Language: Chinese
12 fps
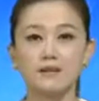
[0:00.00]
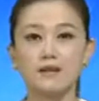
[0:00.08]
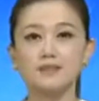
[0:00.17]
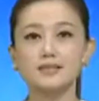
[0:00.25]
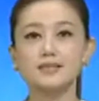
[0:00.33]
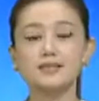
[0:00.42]

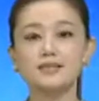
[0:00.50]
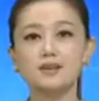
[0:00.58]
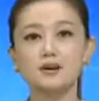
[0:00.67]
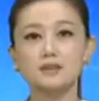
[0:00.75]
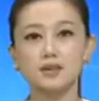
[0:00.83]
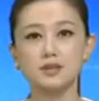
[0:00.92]
然而三天
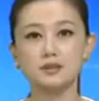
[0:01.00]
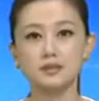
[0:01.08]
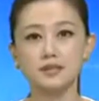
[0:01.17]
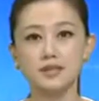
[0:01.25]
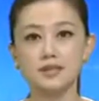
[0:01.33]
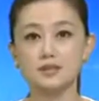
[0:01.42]
之后，也就
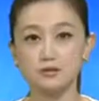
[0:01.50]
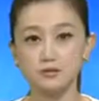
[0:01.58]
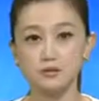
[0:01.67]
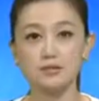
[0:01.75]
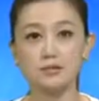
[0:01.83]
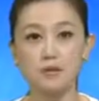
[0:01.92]
是在
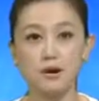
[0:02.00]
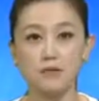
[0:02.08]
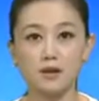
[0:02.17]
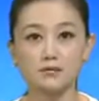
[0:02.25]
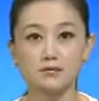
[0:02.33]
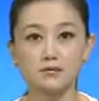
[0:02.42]
周四的傍
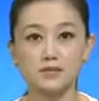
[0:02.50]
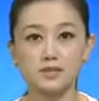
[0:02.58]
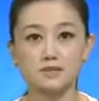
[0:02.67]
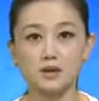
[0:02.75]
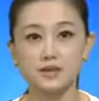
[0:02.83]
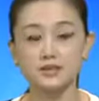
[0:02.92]
晚，据
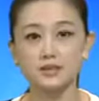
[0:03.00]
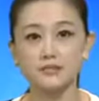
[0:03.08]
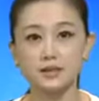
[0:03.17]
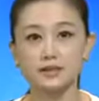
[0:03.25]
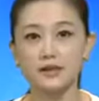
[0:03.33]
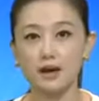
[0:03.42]
新华社
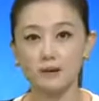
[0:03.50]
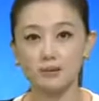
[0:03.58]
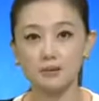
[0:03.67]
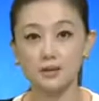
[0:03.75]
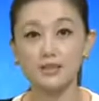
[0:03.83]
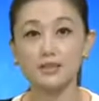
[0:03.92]
援引韩
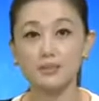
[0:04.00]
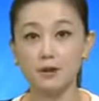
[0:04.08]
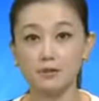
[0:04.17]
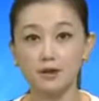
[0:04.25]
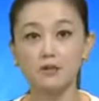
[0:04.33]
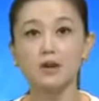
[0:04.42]
国媒体的
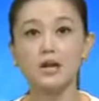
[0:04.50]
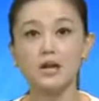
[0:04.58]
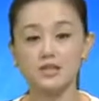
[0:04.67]
报道，